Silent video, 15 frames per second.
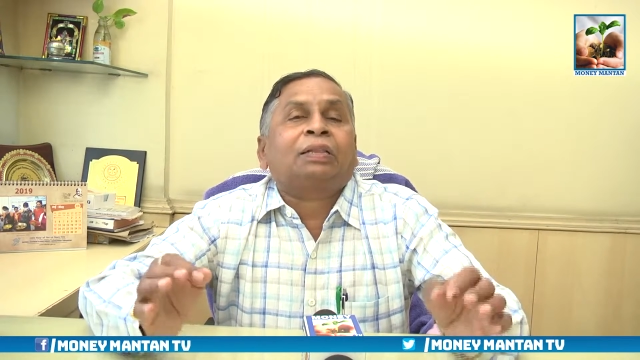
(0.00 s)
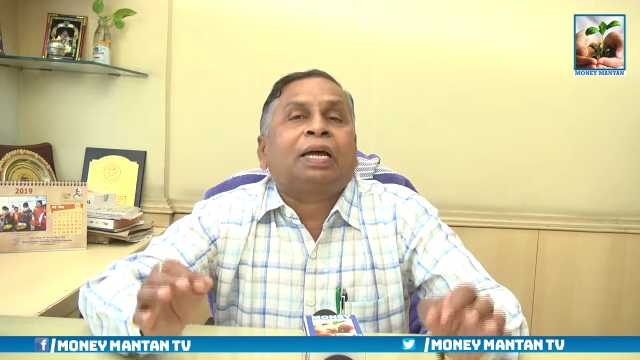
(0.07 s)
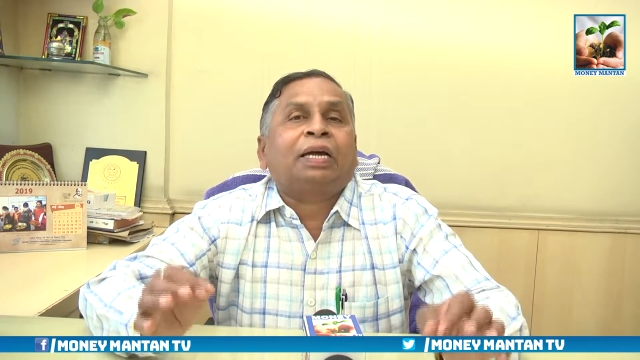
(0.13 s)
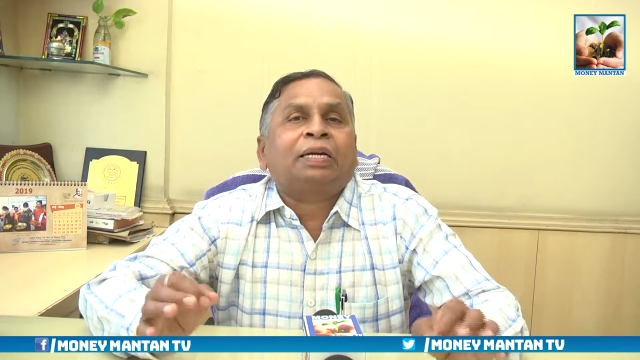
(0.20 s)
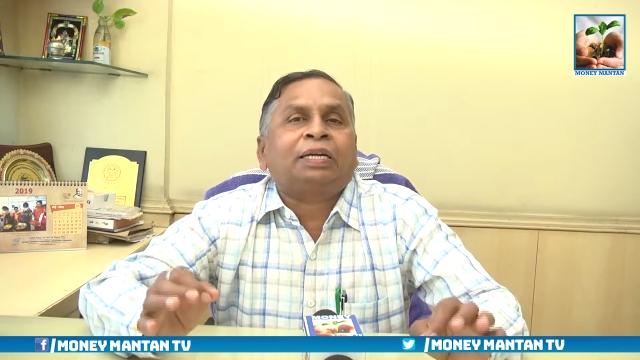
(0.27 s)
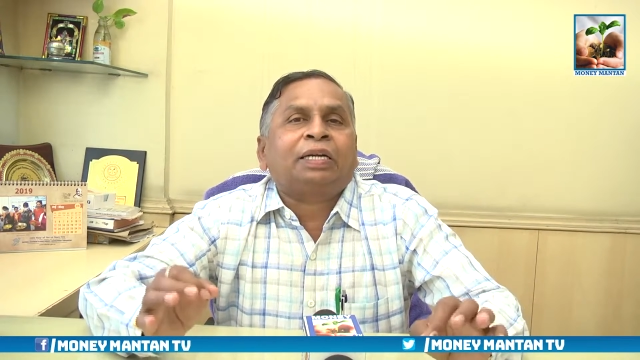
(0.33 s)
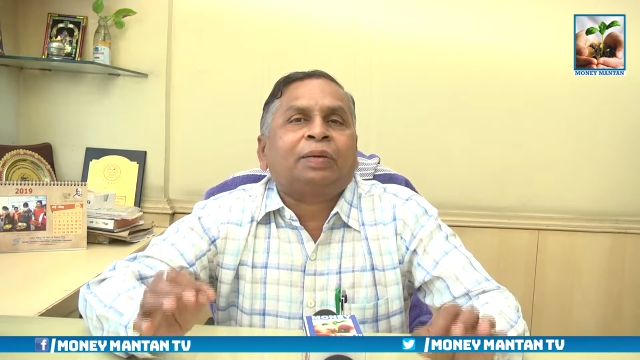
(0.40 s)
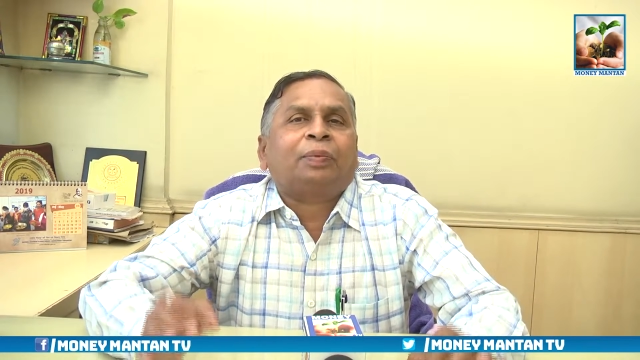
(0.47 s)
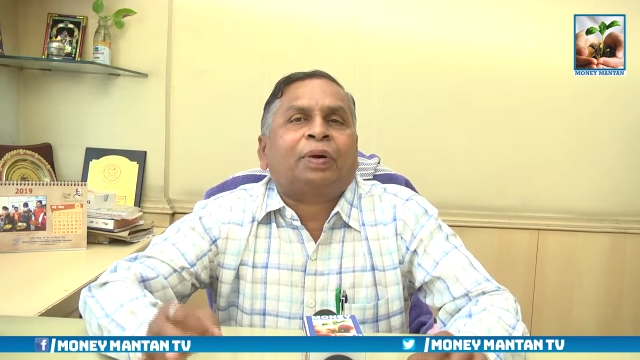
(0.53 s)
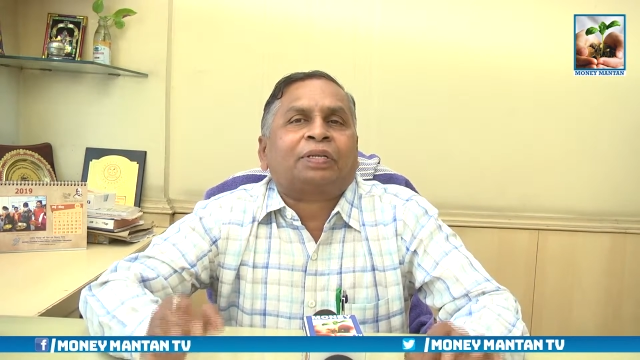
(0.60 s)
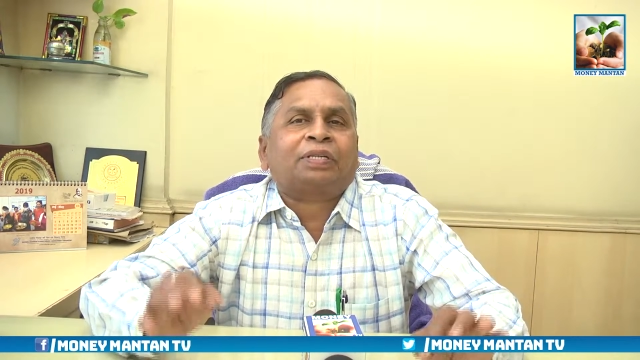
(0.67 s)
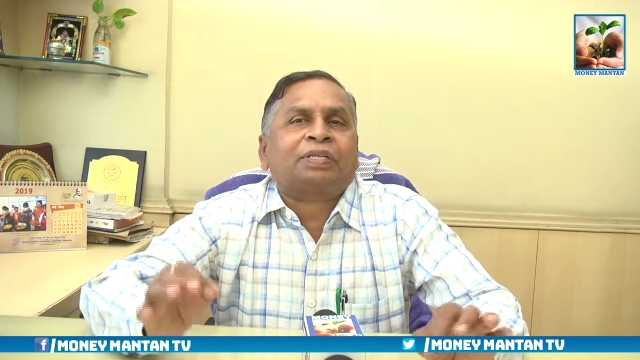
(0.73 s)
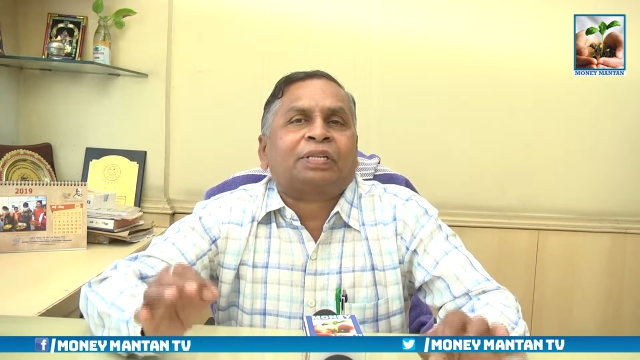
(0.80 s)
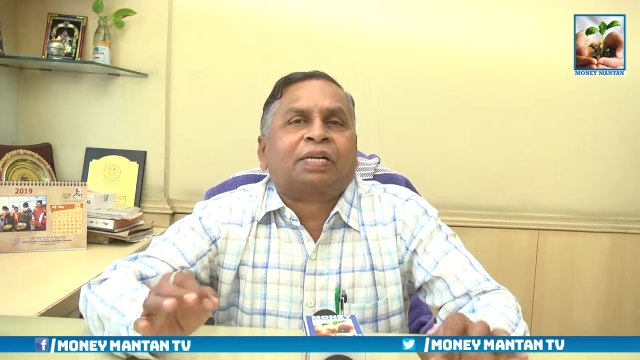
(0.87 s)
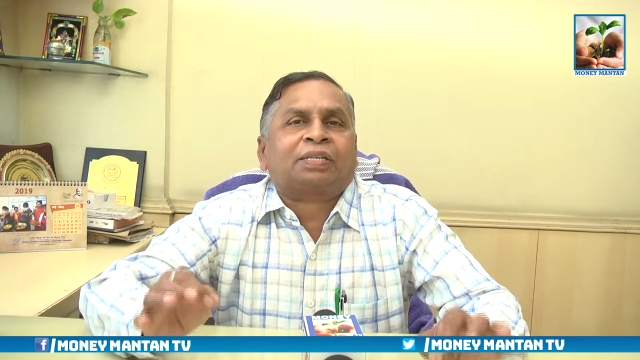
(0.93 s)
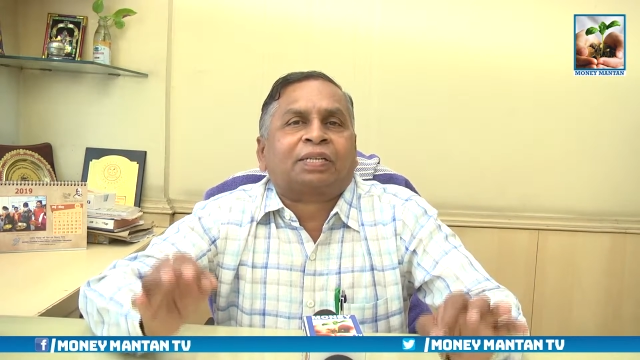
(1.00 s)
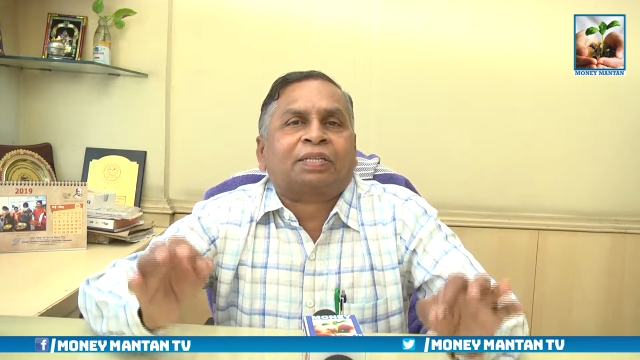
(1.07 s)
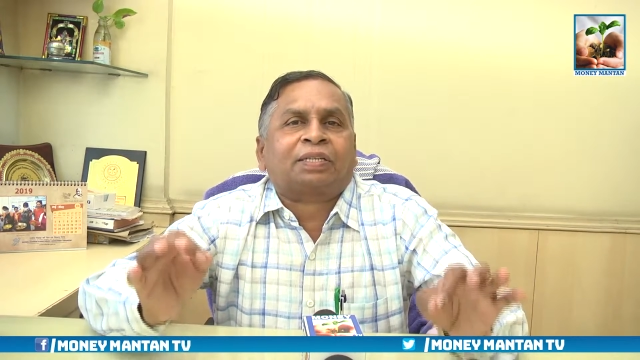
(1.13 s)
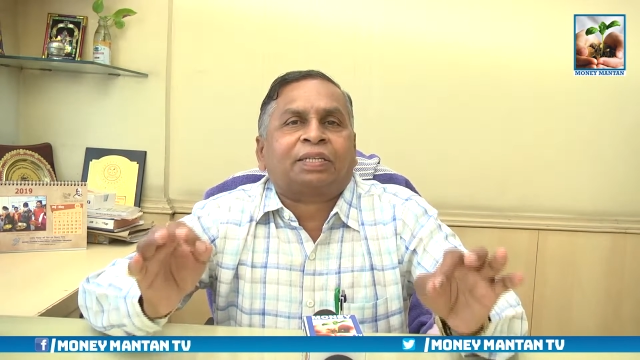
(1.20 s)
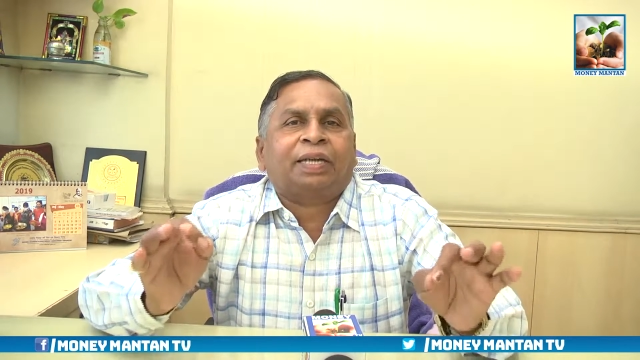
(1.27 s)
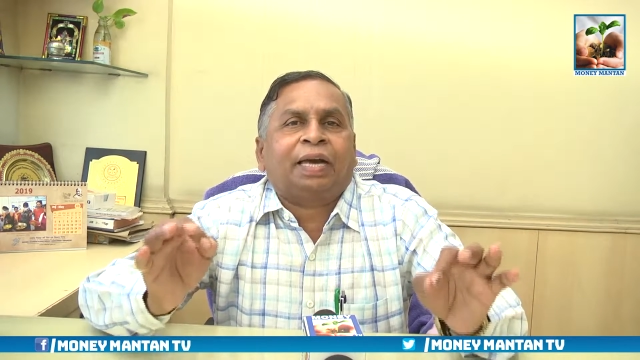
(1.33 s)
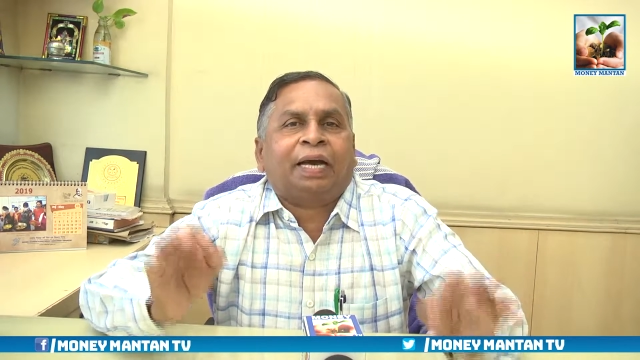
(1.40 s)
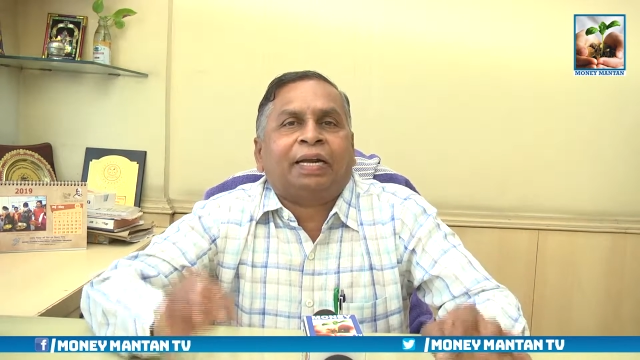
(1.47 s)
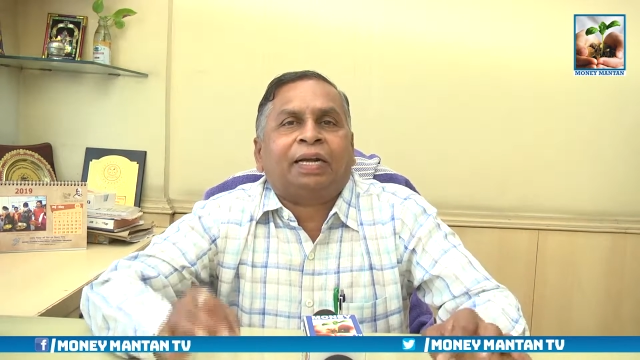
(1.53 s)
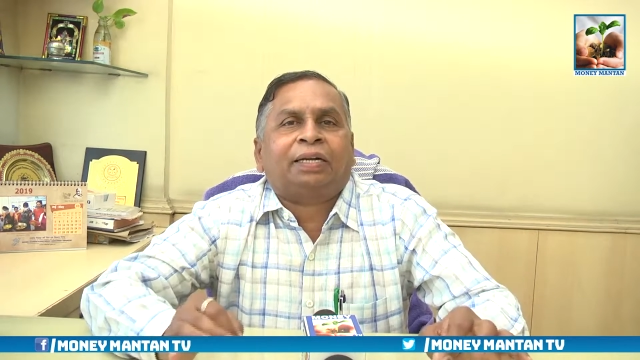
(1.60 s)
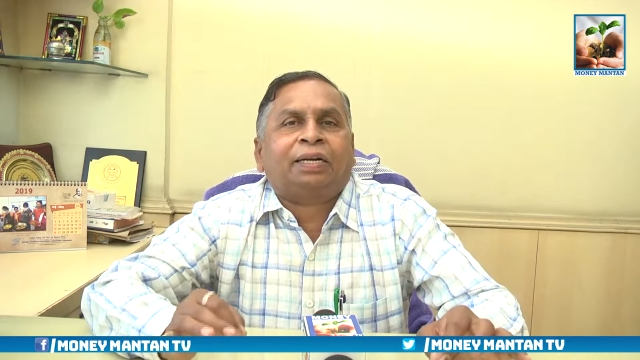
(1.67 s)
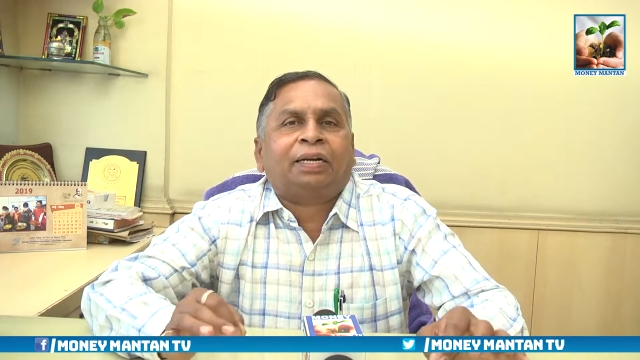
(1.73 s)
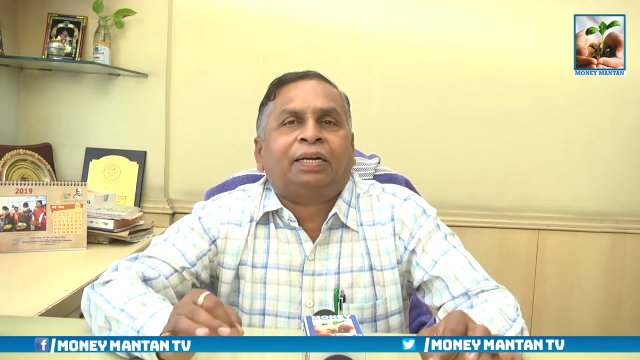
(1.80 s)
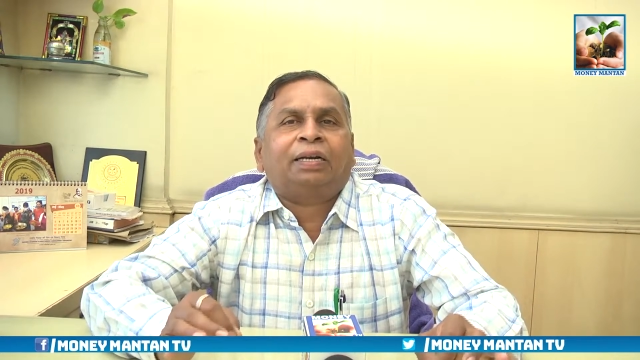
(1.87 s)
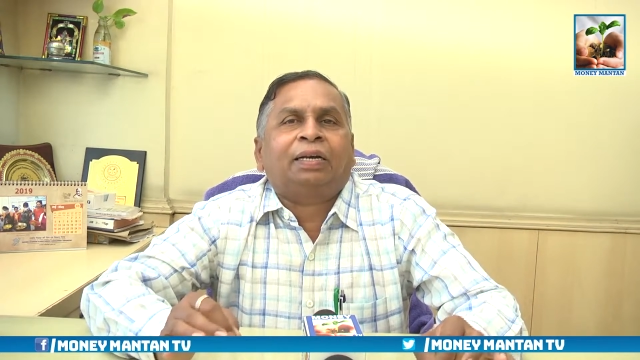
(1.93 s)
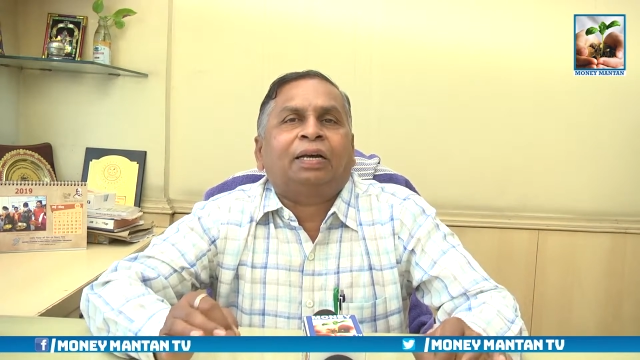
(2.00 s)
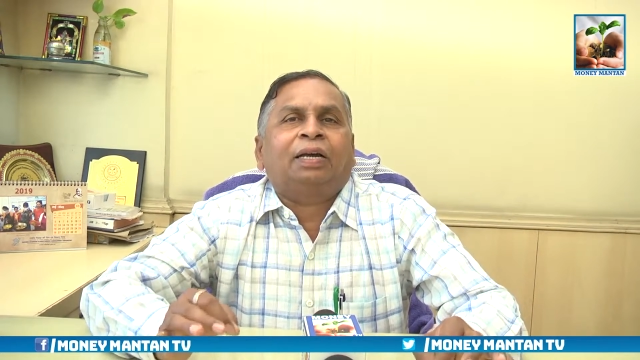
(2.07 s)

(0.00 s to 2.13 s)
నైంటీ పర్సెంట్ సక్సెస్ ఇస్ గ్యారంటీడ్